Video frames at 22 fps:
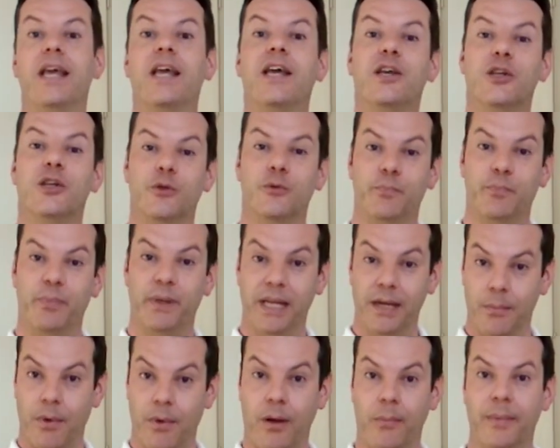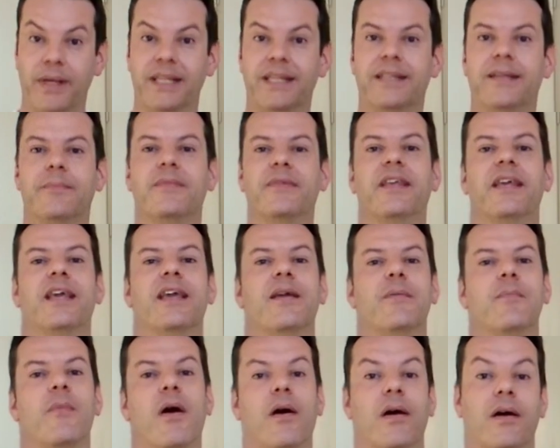Spiel mal mit dem
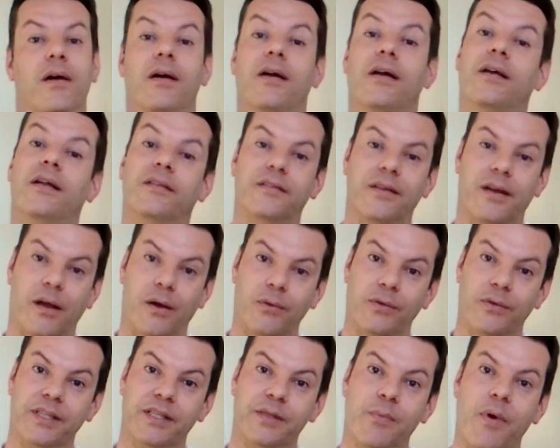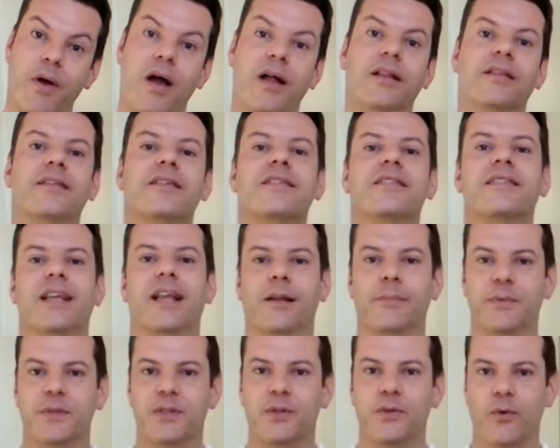Thema. Trau dich mal, dich
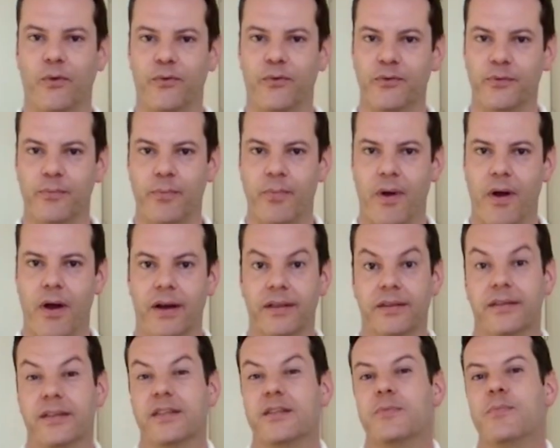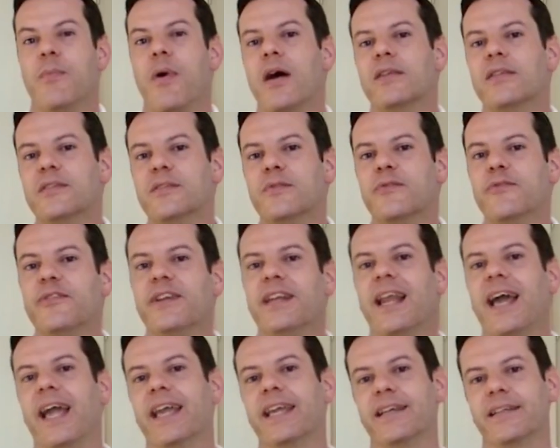selbst zu offenbaren. Das machst du
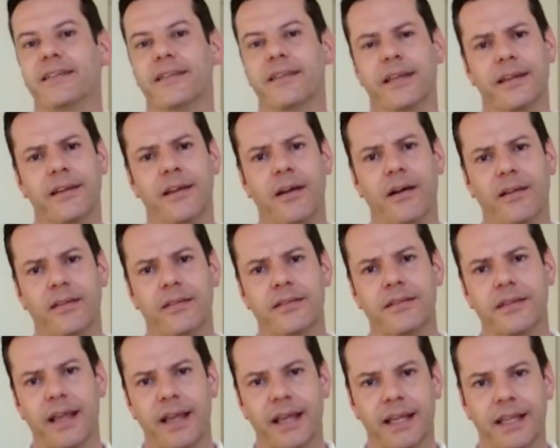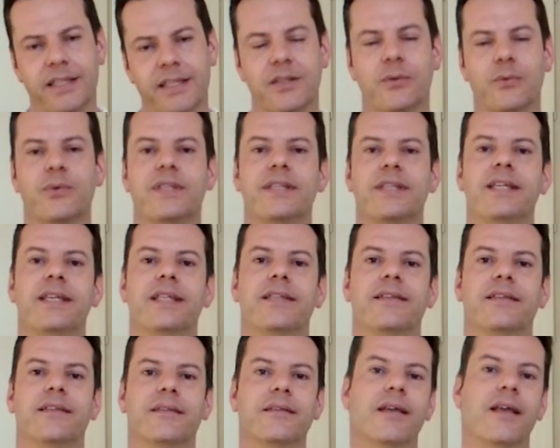vielleicht in ganz
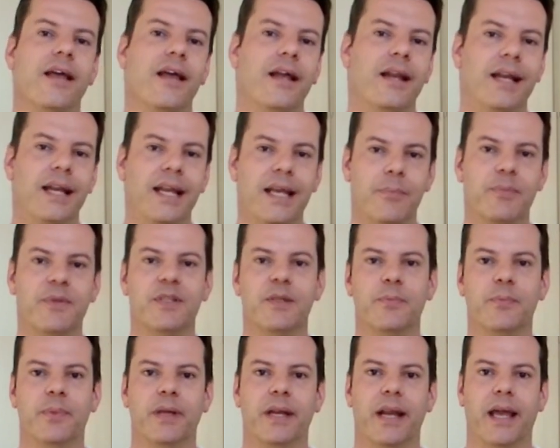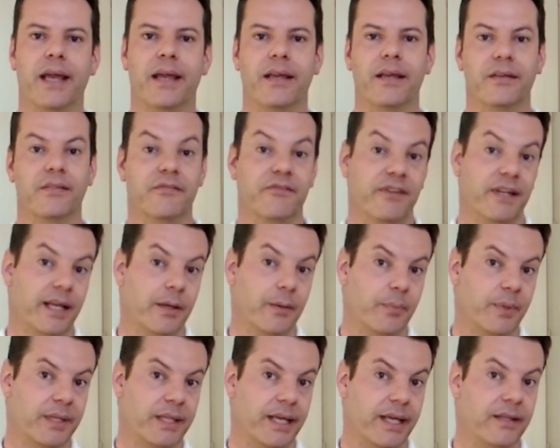exquisiten Lebensbereichen, vielleicht bei
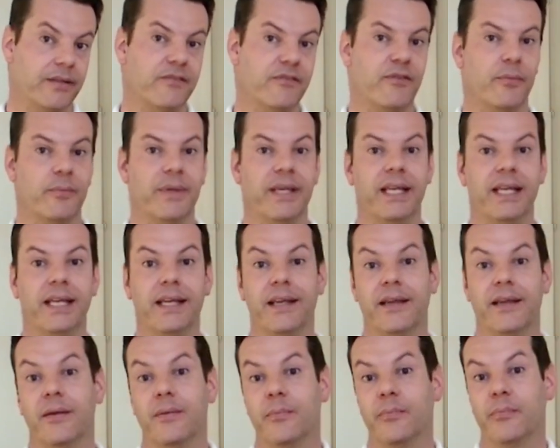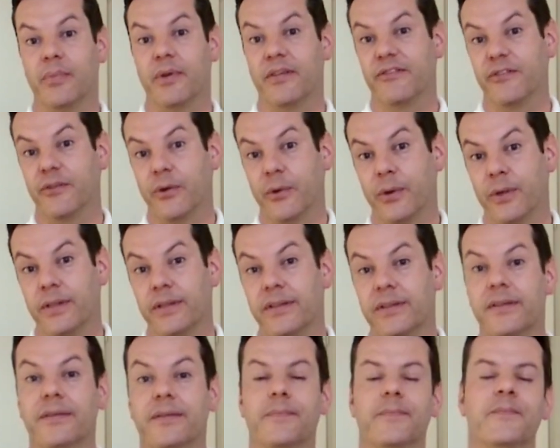deiner Familie, bei
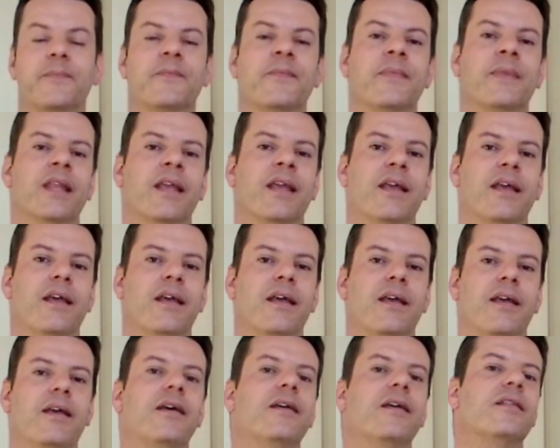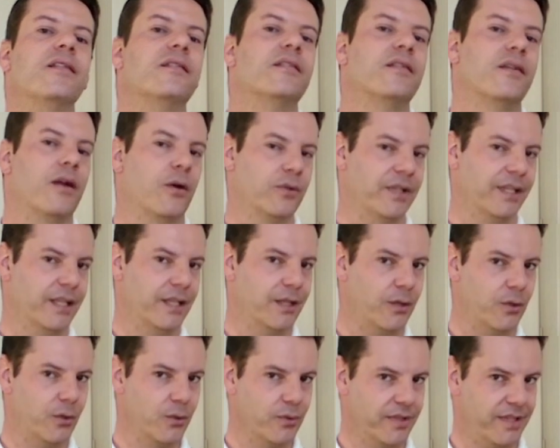Freunden. Trau dich
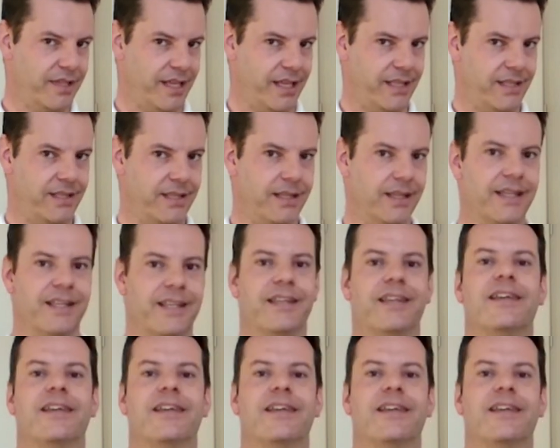grundsätzlich